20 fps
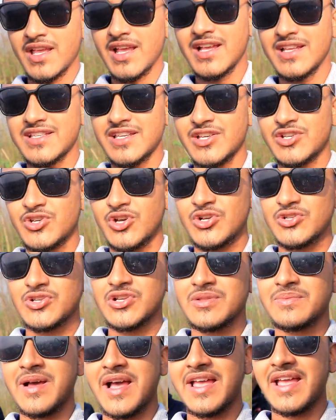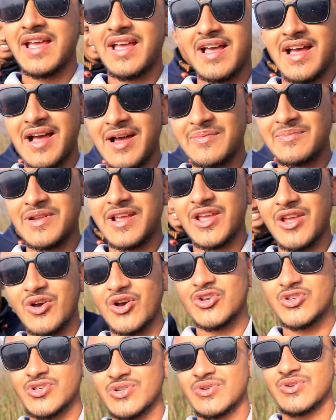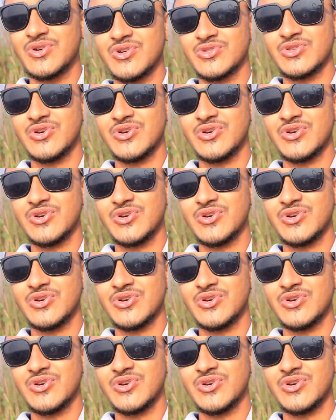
এই যে সজল ভাই আপনাকে অসংখ্য